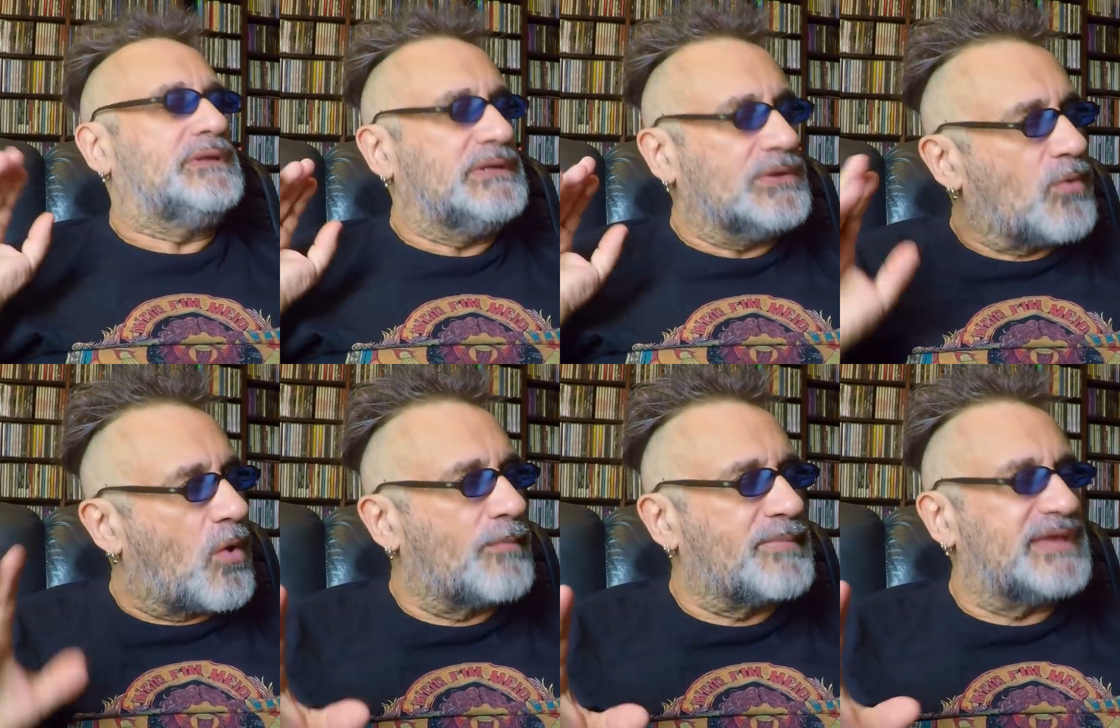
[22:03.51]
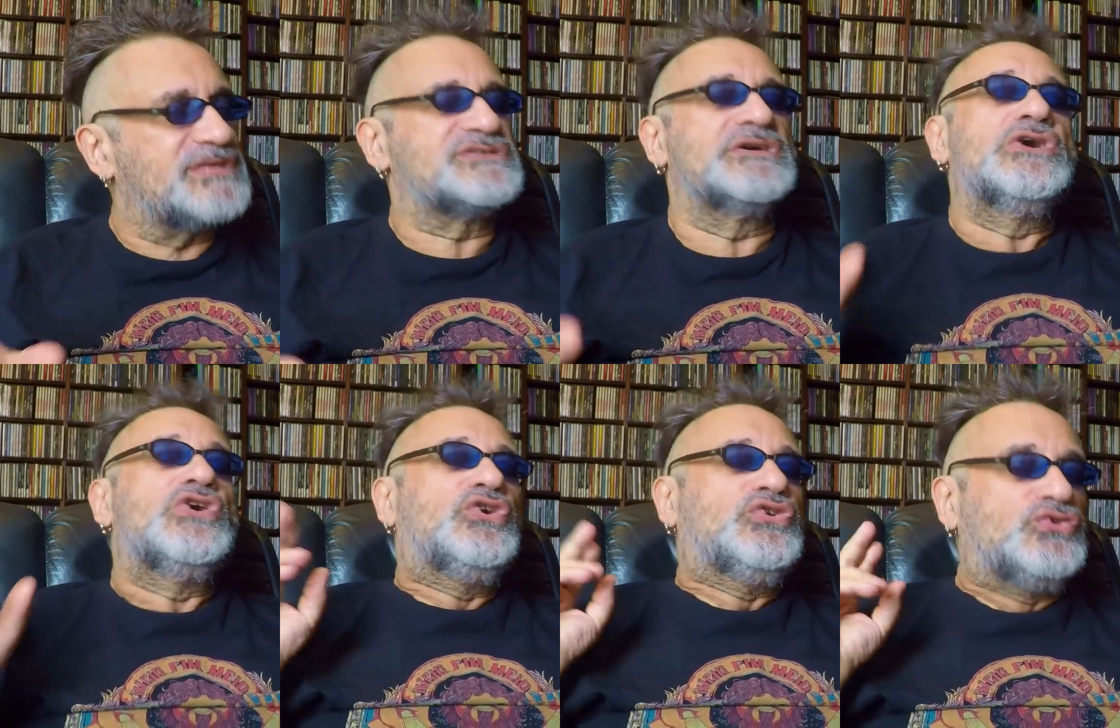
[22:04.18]
igualmente
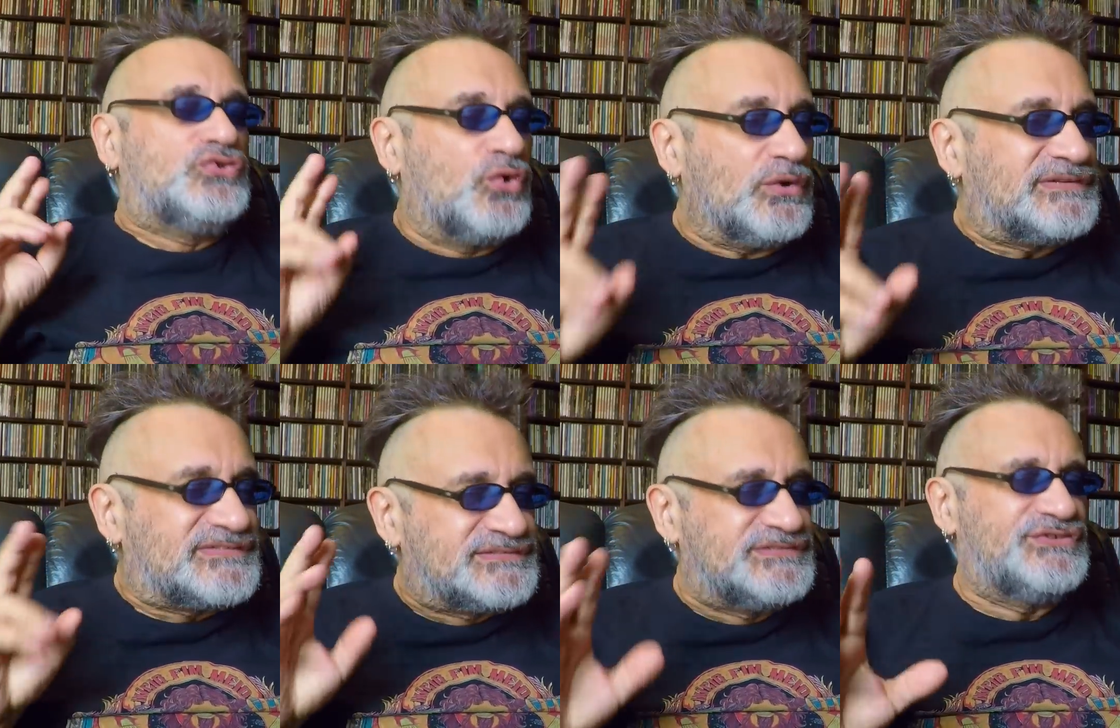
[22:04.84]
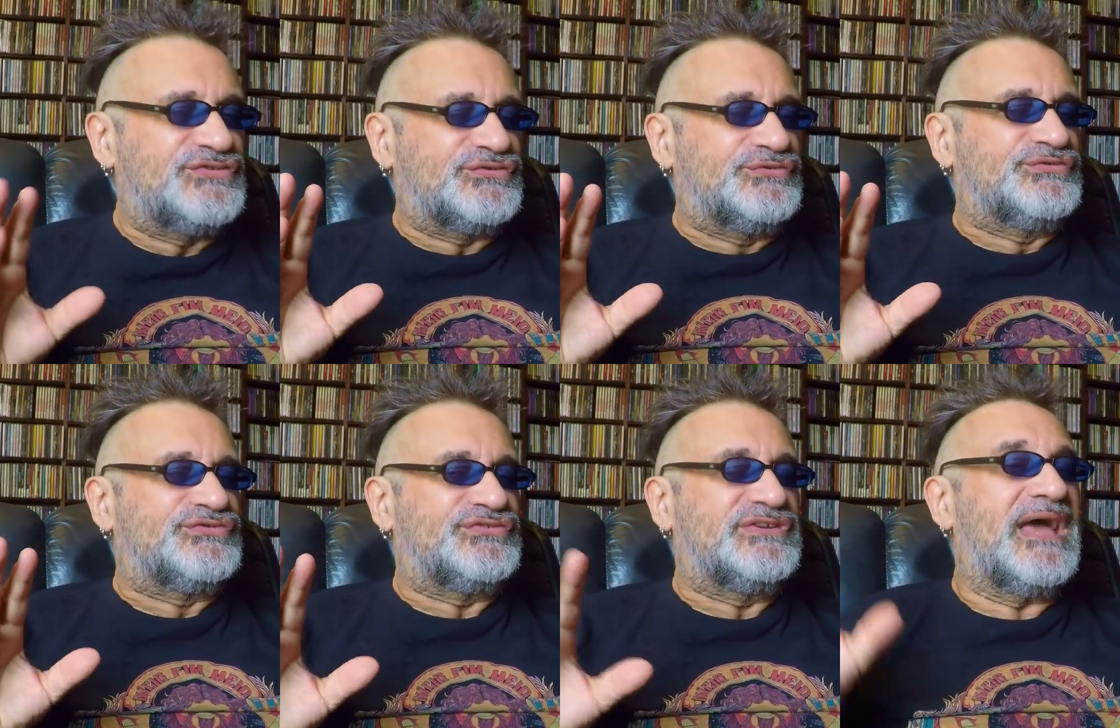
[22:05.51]
dois
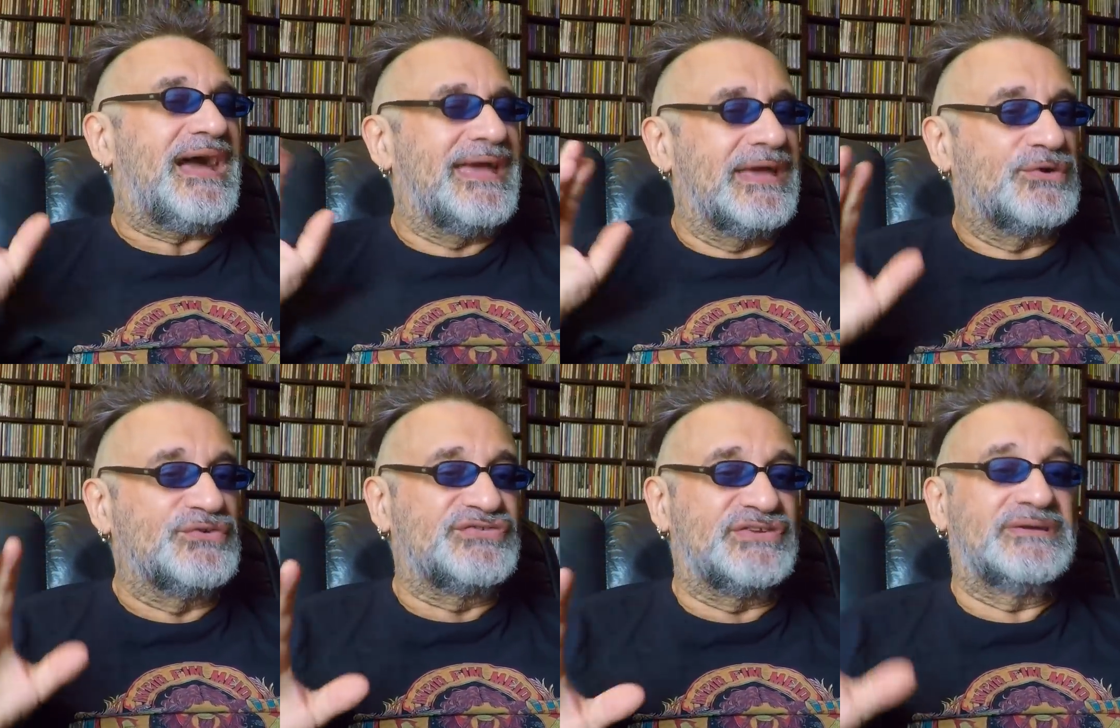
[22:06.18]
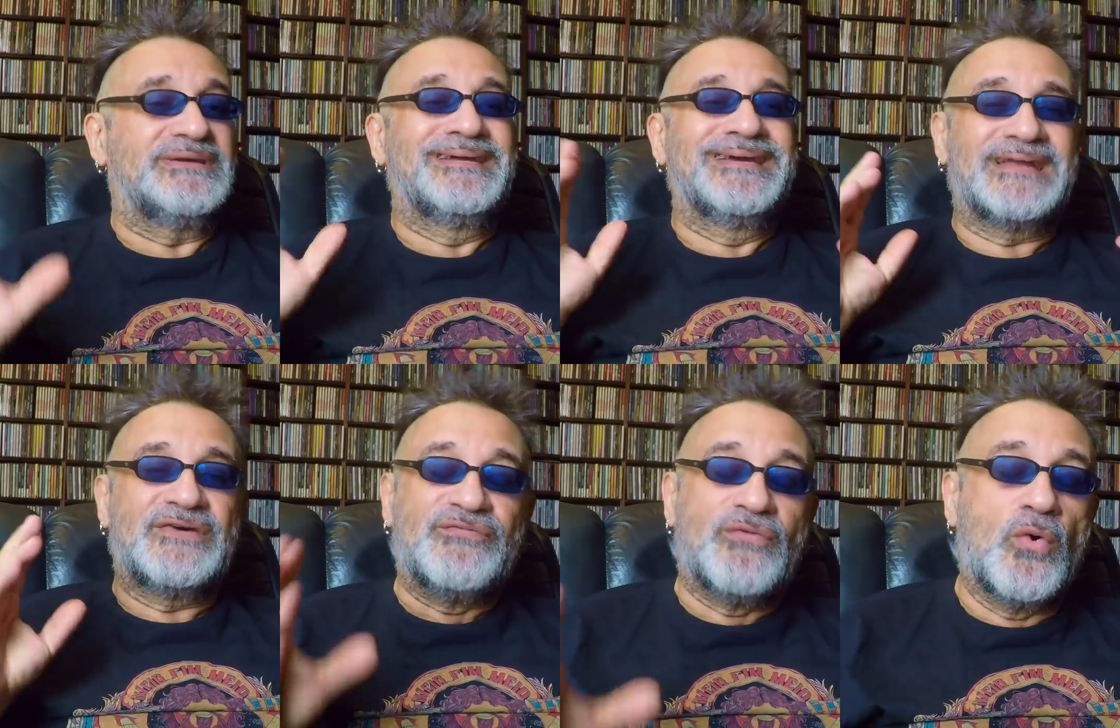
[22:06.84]
discos que a Elsa
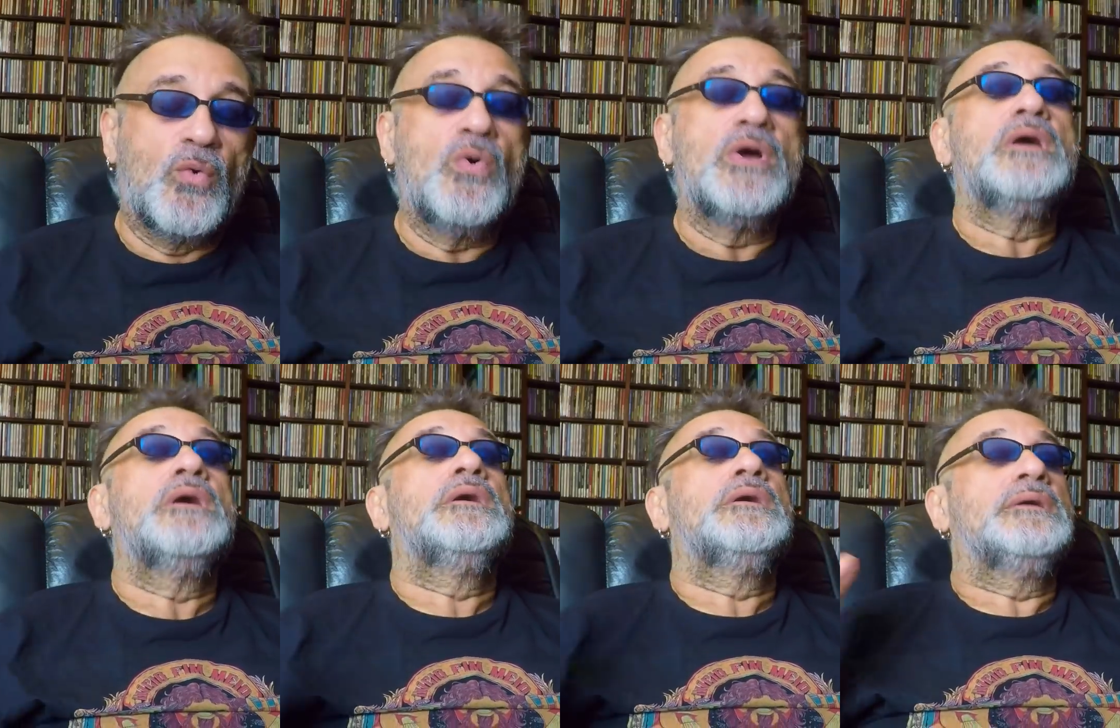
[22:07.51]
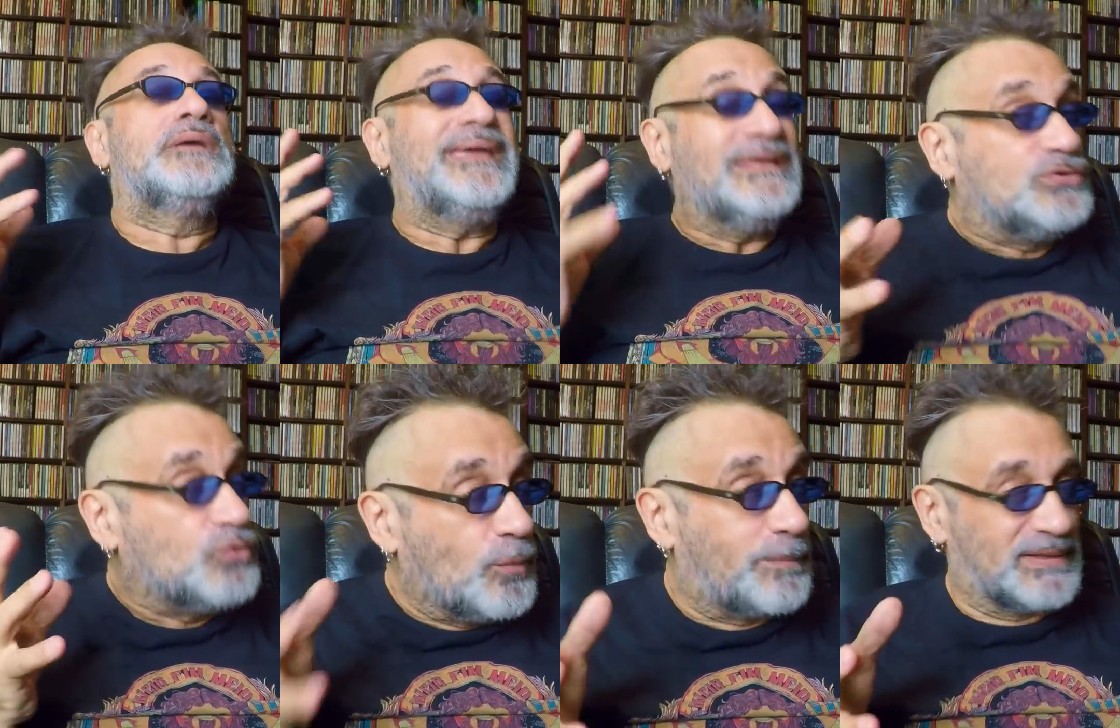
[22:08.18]
gravou em
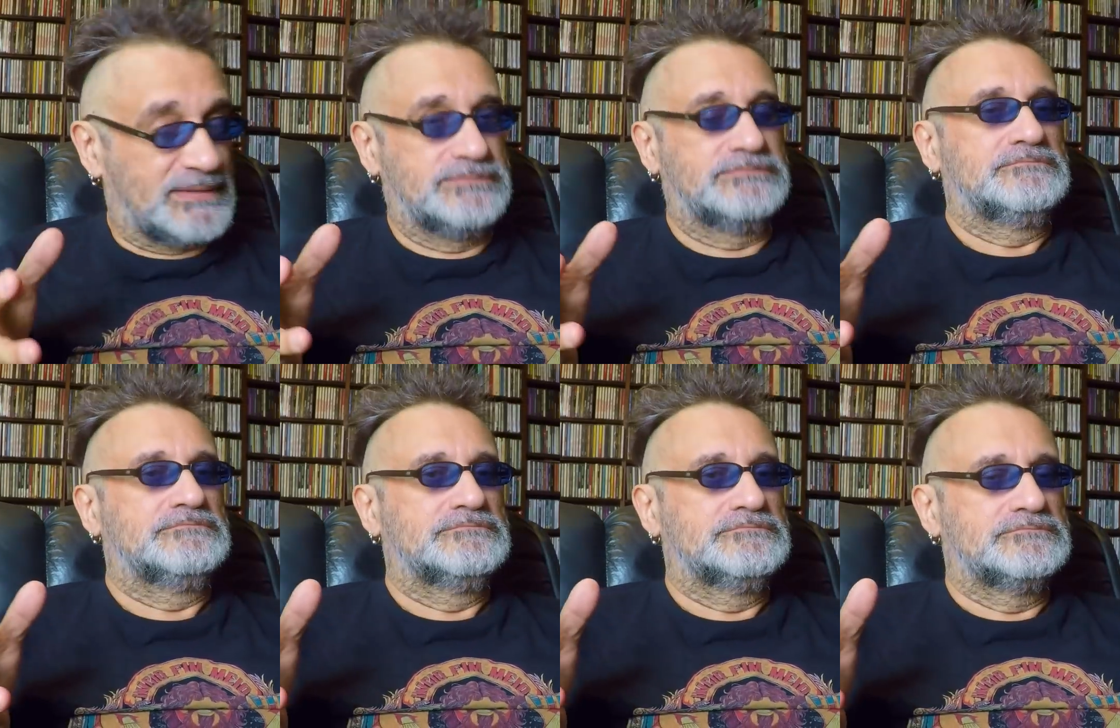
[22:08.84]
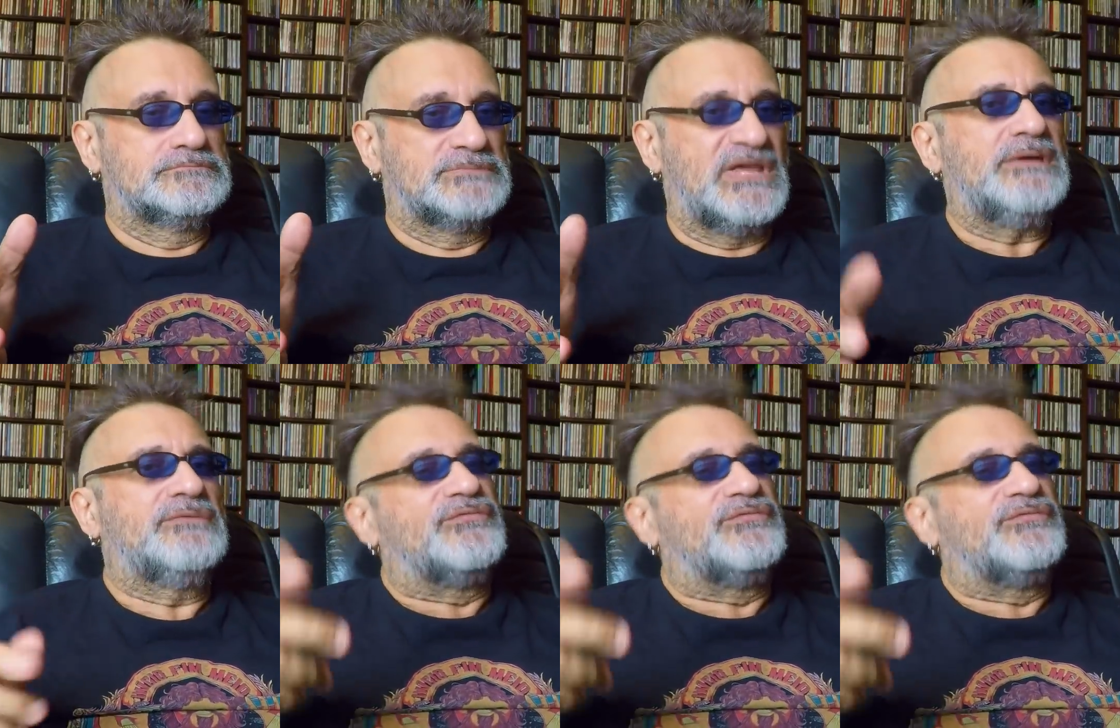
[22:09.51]
dupla, né?